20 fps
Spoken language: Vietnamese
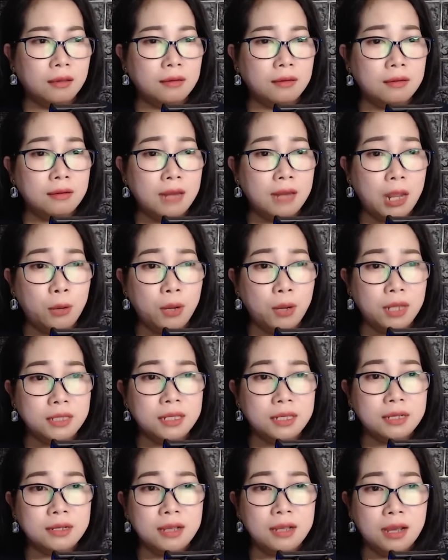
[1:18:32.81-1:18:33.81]
leo lên
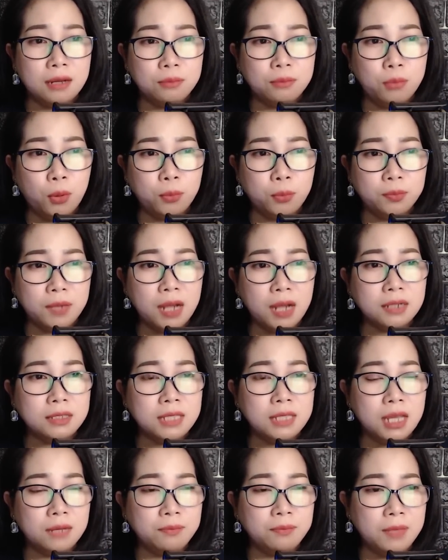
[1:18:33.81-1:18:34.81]
những gền bùn đất
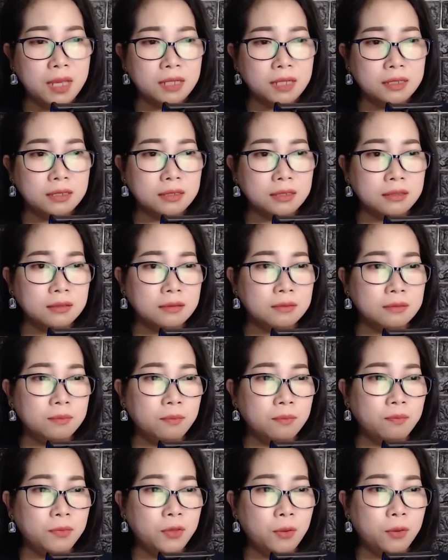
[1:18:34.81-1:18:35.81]
chênh vênh,
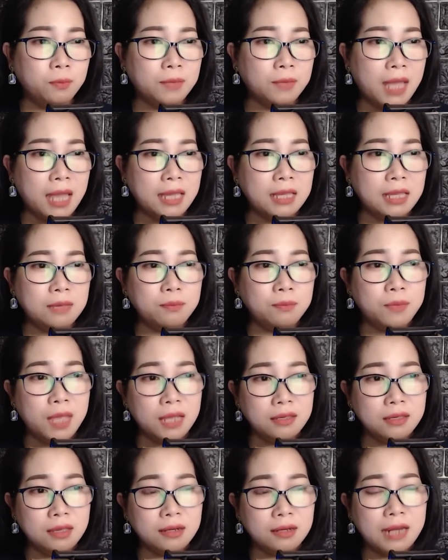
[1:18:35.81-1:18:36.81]
dùng tay
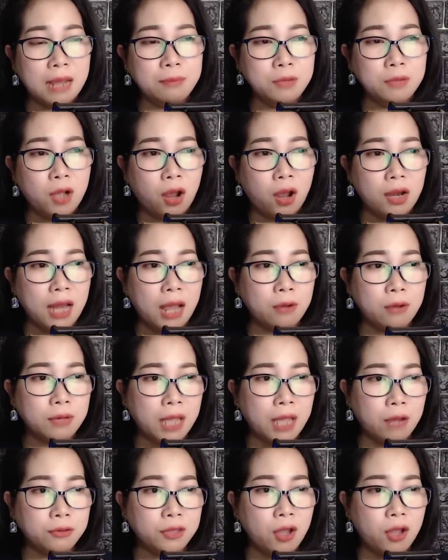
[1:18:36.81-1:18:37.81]
vén những đám cỏ lau
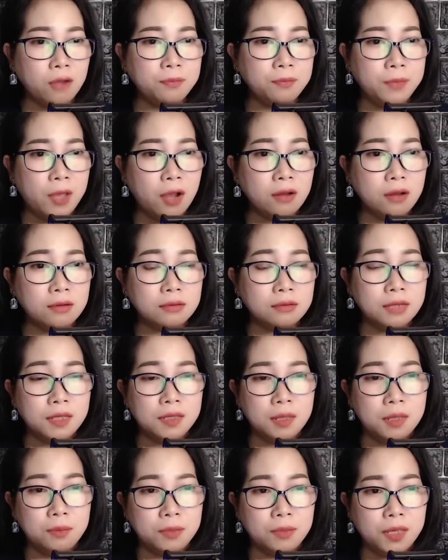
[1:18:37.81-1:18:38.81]
cao chót vót để
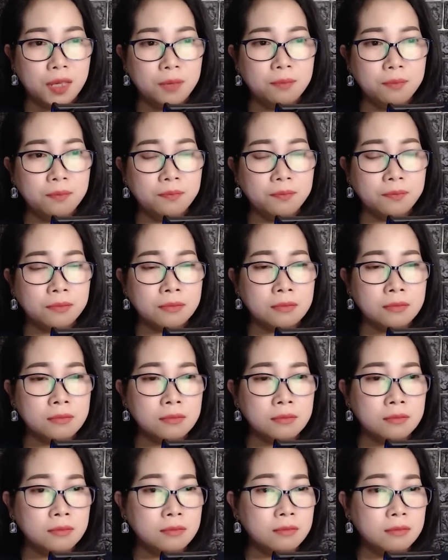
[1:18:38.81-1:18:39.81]
tìm kiếm.
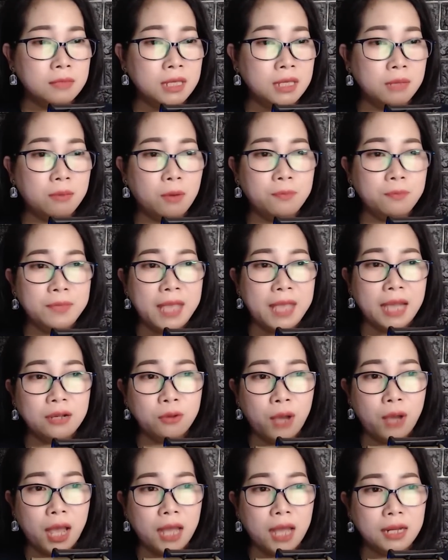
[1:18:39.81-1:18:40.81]
Nhưng bóng dáng
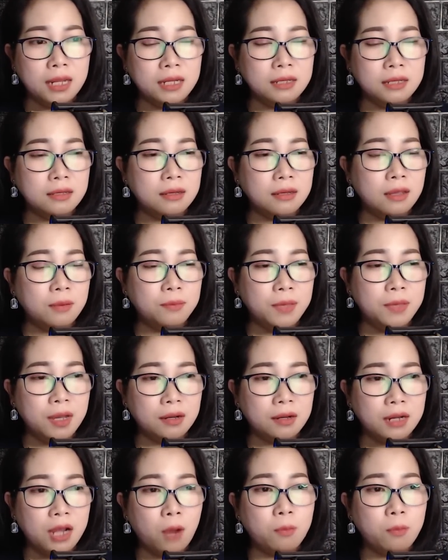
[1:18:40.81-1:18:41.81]
của A Linh
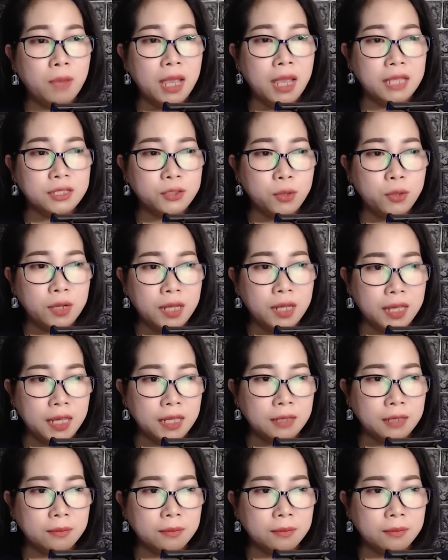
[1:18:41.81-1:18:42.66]
vẫn không hề xuất hiện.